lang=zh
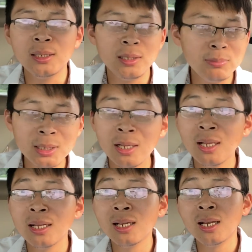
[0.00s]
你他妈，
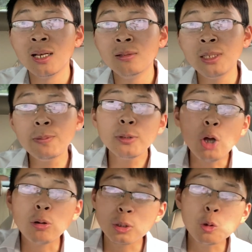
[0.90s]
你不
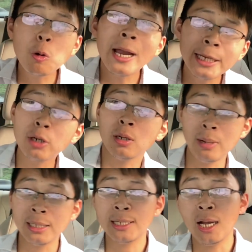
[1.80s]
脑子坏掉了
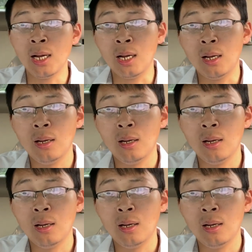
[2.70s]
吗？你呀，